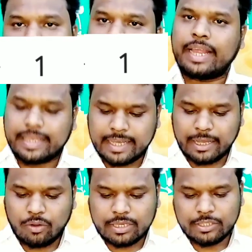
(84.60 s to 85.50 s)
করে এগিয়ে
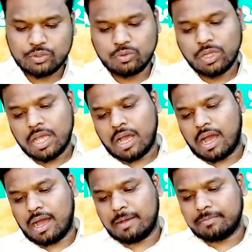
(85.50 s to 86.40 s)
গেলেও কিন্তু
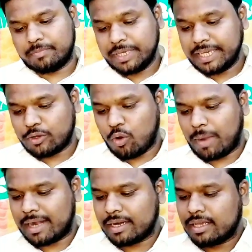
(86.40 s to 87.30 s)
ভি
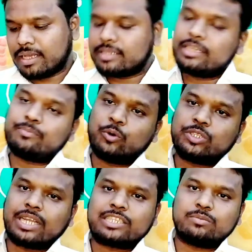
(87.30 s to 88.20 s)
কোমান তিনি
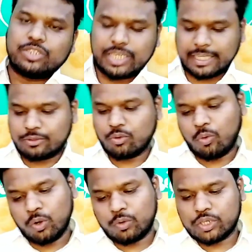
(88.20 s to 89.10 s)
পঁয়তাল্লিশ মিনিটে কিন্তু
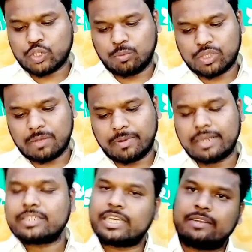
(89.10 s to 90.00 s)
গোল করে সমতায়
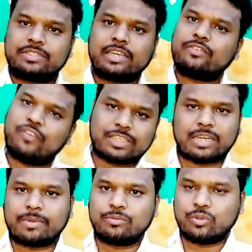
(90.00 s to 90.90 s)
ফেলেন চেন্নাই সিংয়ের ফার্স্ট
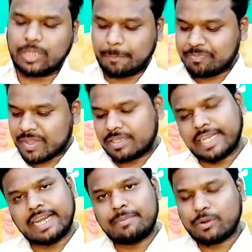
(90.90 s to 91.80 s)
হাফের মধ্যে
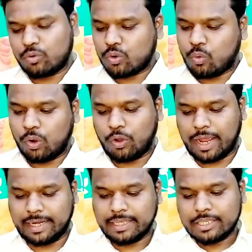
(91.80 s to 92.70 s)
সেকেন্ড হাফে কোনো গোল
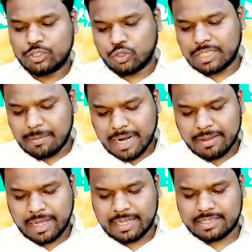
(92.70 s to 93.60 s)
হয়নি যদি আমরা
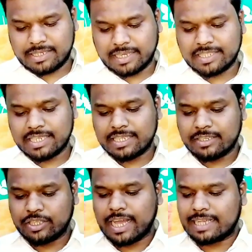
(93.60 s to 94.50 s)

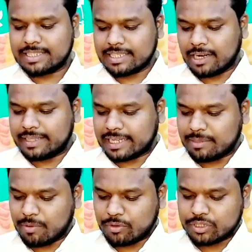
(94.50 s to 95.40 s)
স্ট্যাটিস্টিক্সের দিকে আসি তাহলে
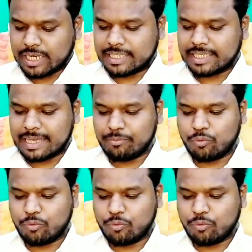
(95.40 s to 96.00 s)
দেখতে পাবো যে এটিকে